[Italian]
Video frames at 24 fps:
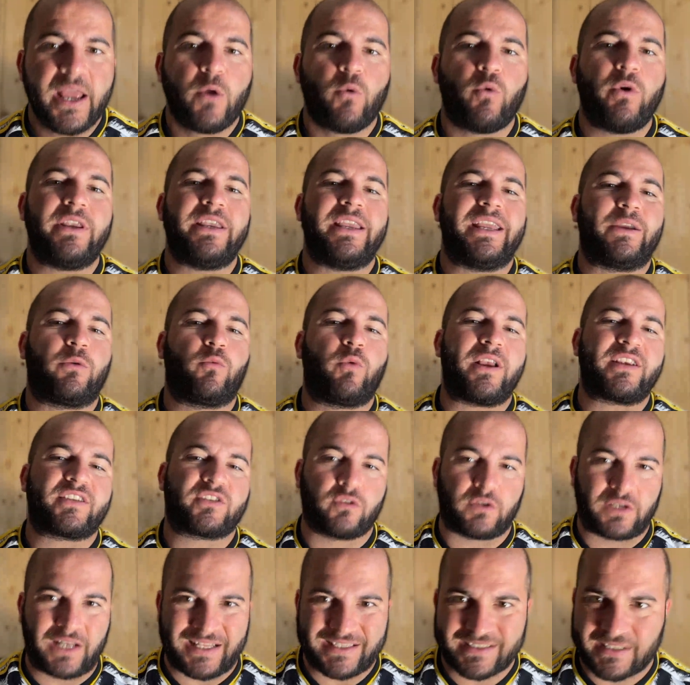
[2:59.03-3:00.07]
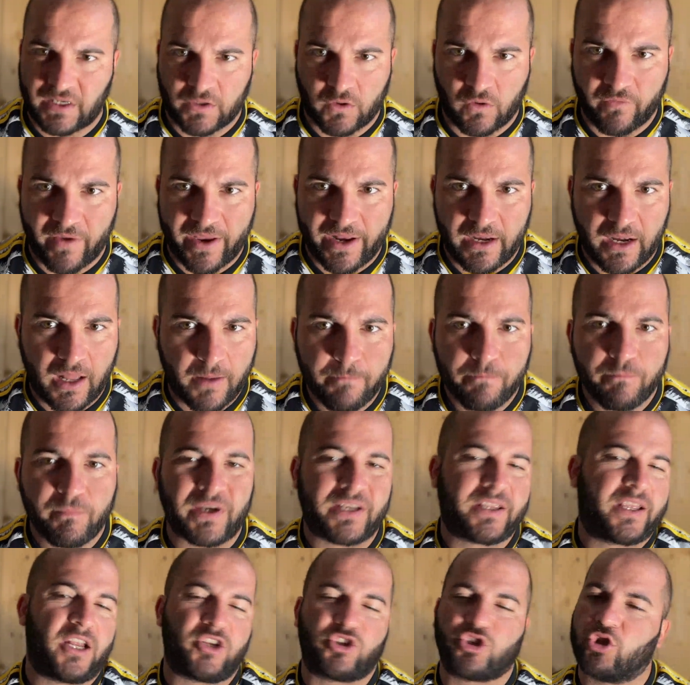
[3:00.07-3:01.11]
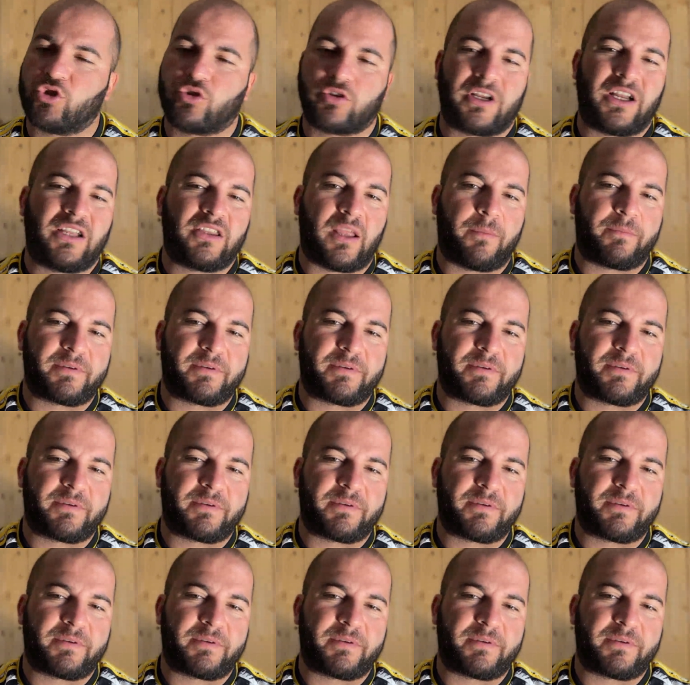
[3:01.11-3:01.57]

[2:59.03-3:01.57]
Quindi questo grazie a Rovella, perché al centrocampo ha